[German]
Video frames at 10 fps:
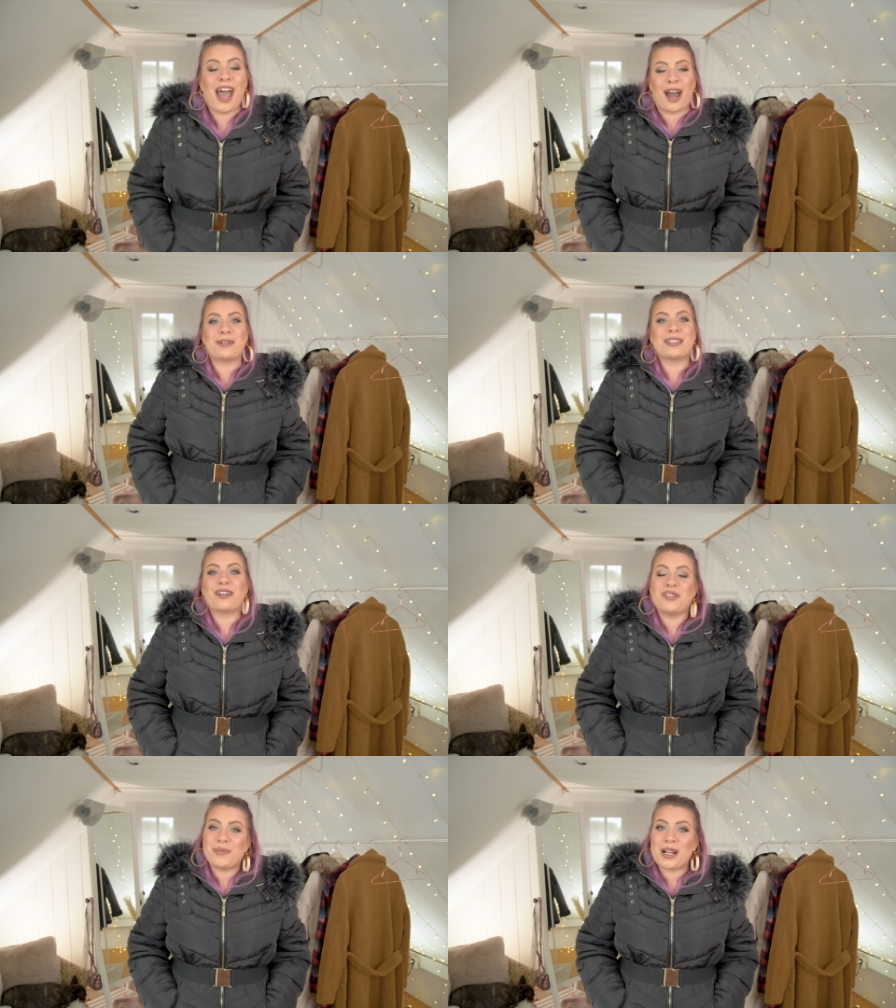Aber
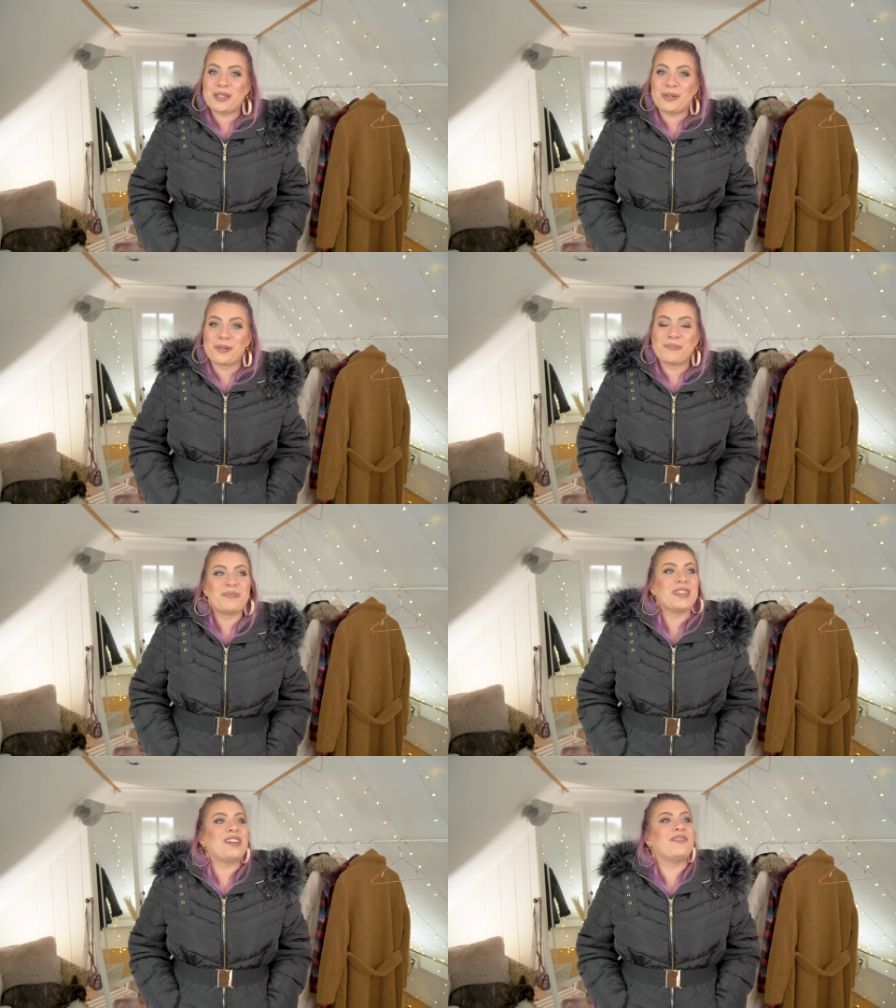sagen wir mal so,
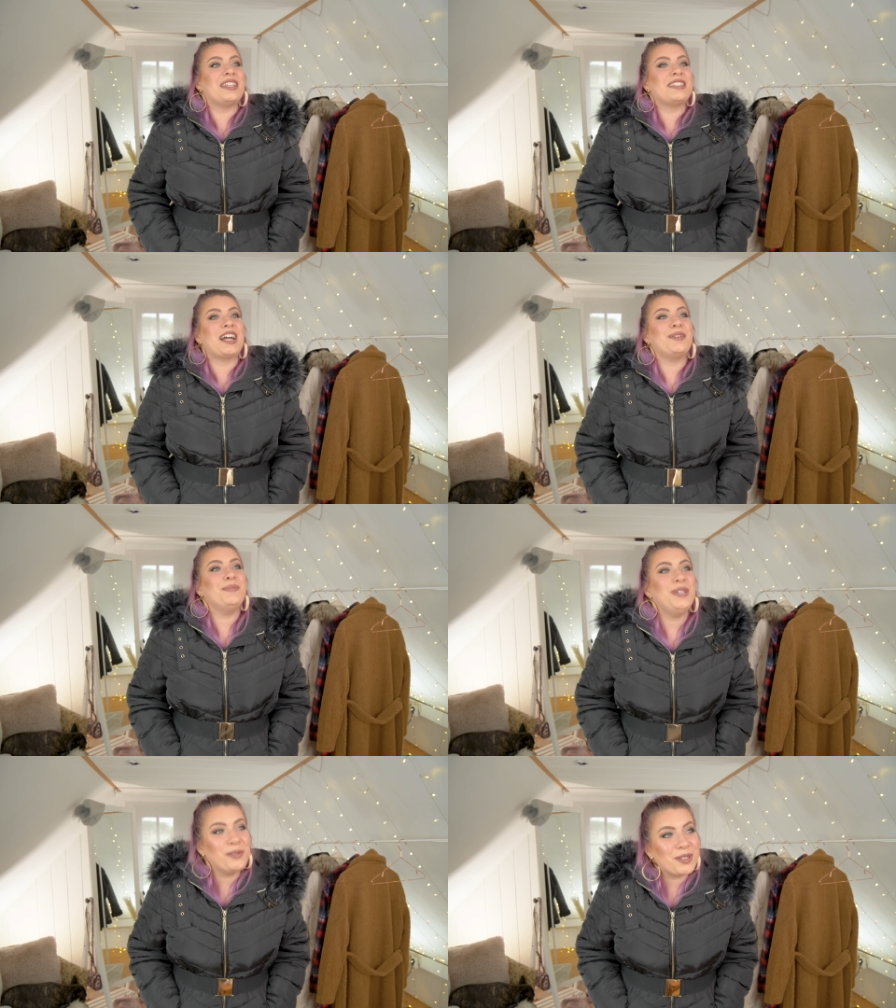wenn es halt
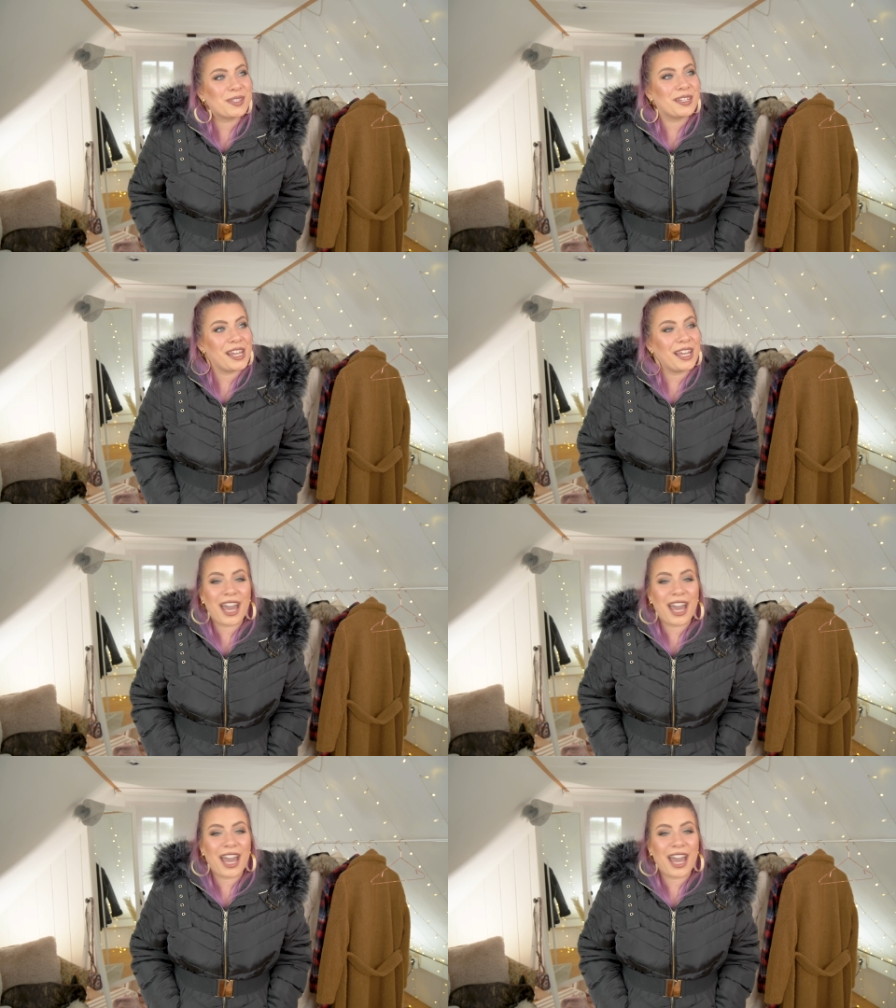minus 10